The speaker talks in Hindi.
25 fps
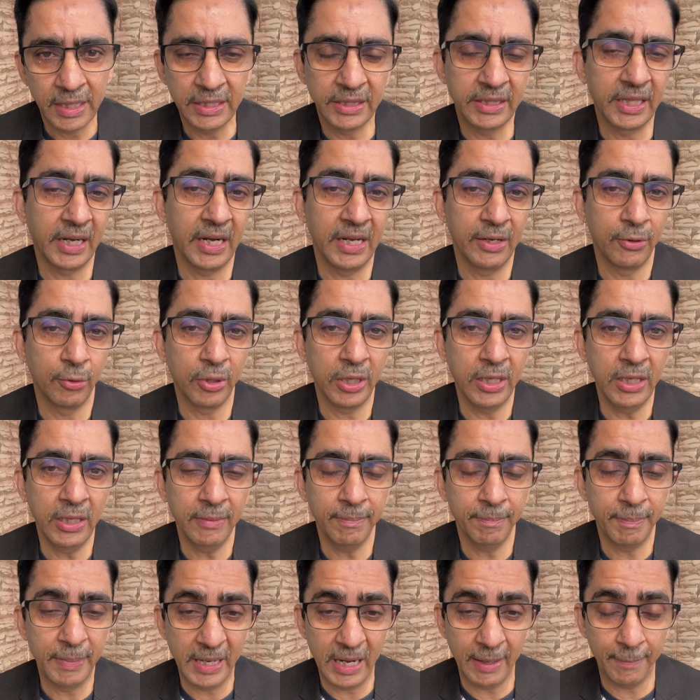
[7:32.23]
की तरह होगी
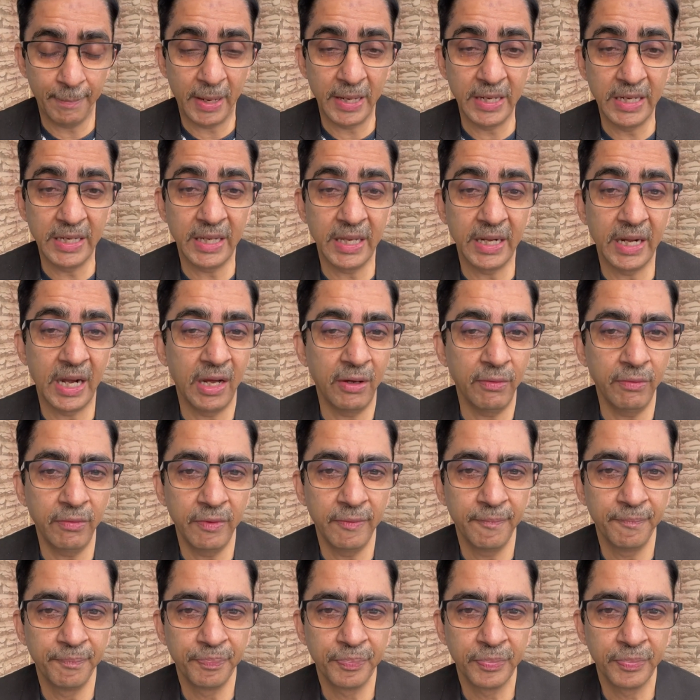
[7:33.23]
बिना पानी के नाव